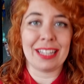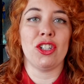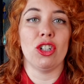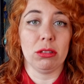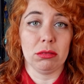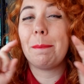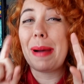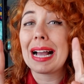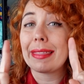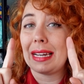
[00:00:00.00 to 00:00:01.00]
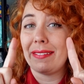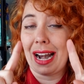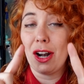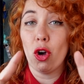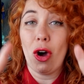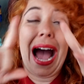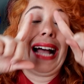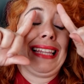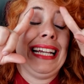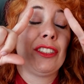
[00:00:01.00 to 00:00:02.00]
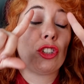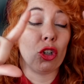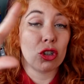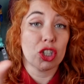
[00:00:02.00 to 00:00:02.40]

años, van a celebrarlo, atento,